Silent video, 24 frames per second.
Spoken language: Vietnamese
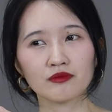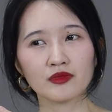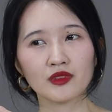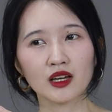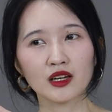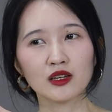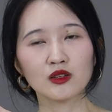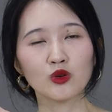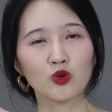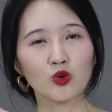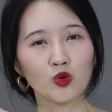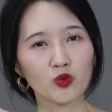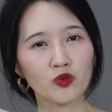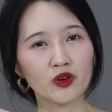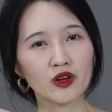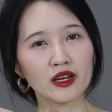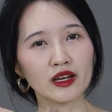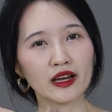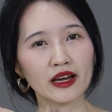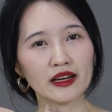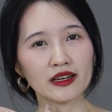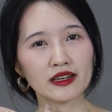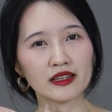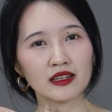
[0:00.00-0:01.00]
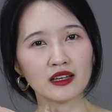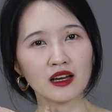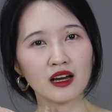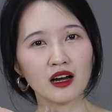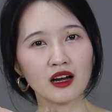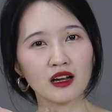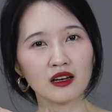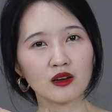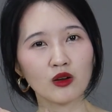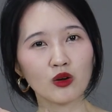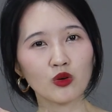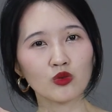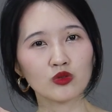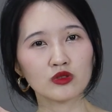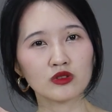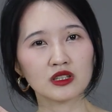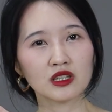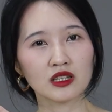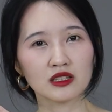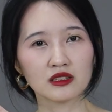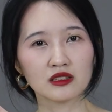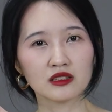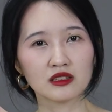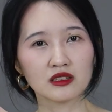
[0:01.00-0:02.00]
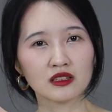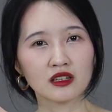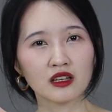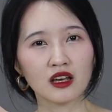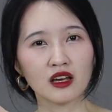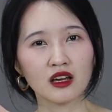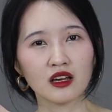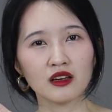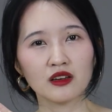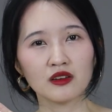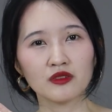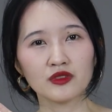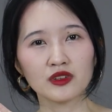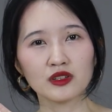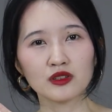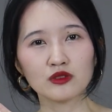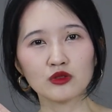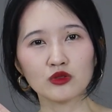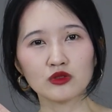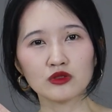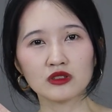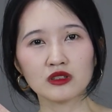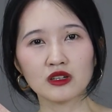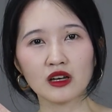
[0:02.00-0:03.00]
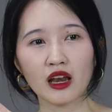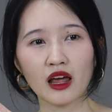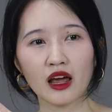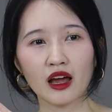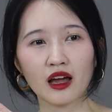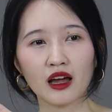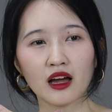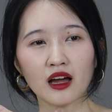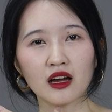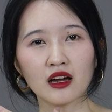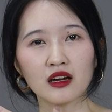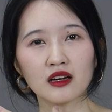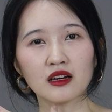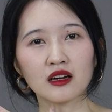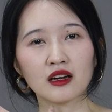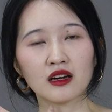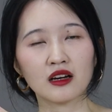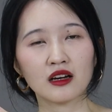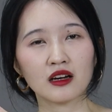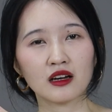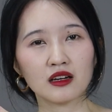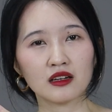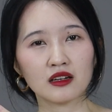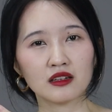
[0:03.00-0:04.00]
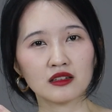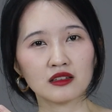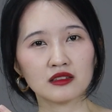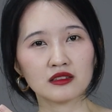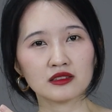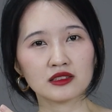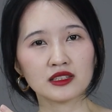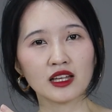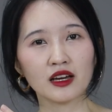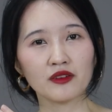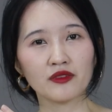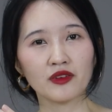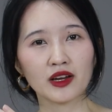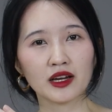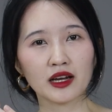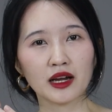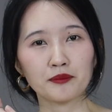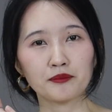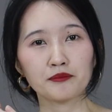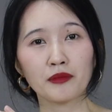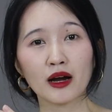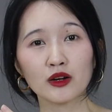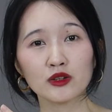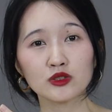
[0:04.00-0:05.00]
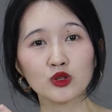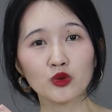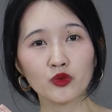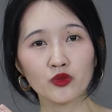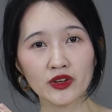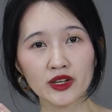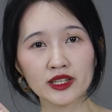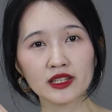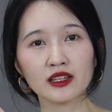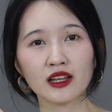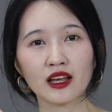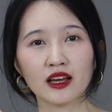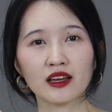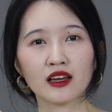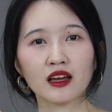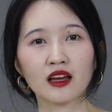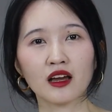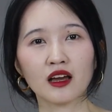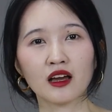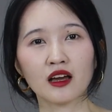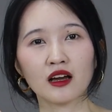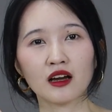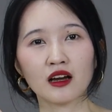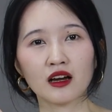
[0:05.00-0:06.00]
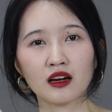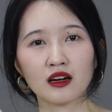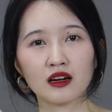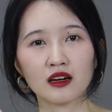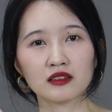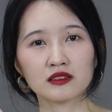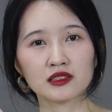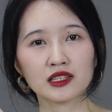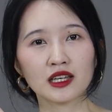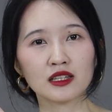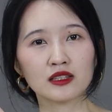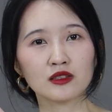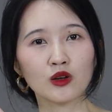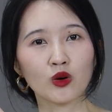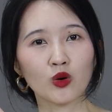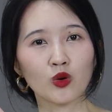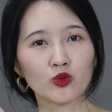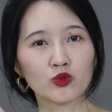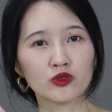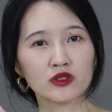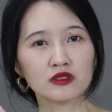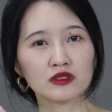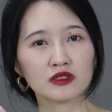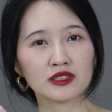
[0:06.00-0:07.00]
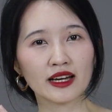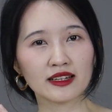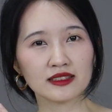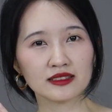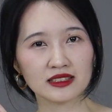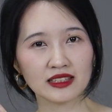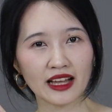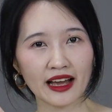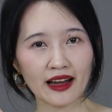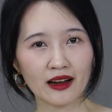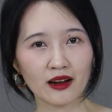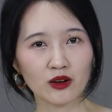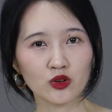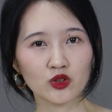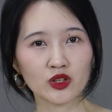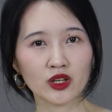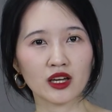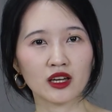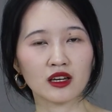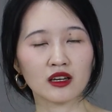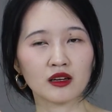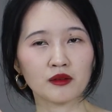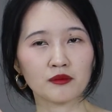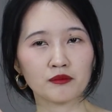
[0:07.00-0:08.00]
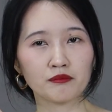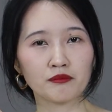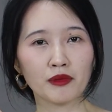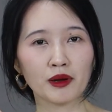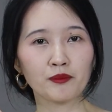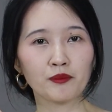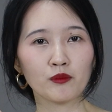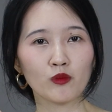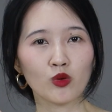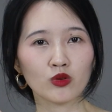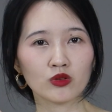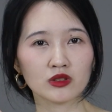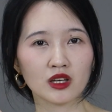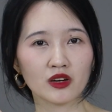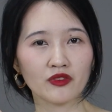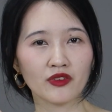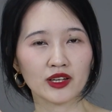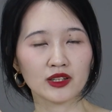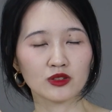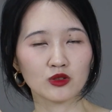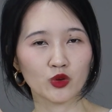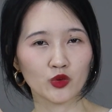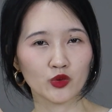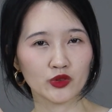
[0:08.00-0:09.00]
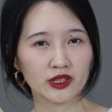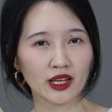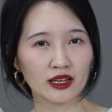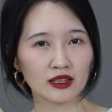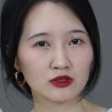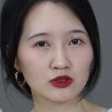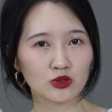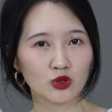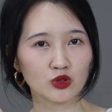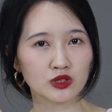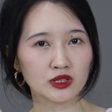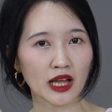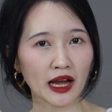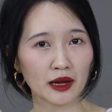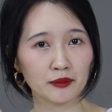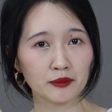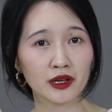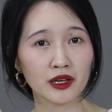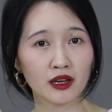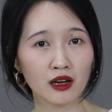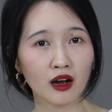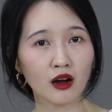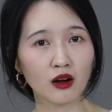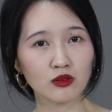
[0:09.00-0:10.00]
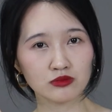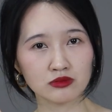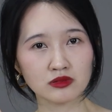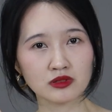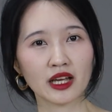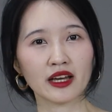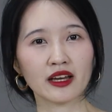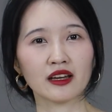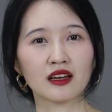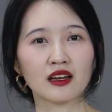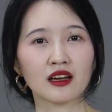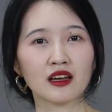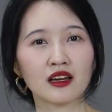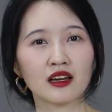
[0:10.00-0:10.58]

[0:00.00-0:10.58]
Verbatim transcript: đầy đủ về cái uh, lộ trình ví dụ như là uh, sẽ phải cắm bao nhiêu vít này uh, sẽ nhổ những răng nào này bắt buộc sẽ phải nhổ răng số 8 hay không này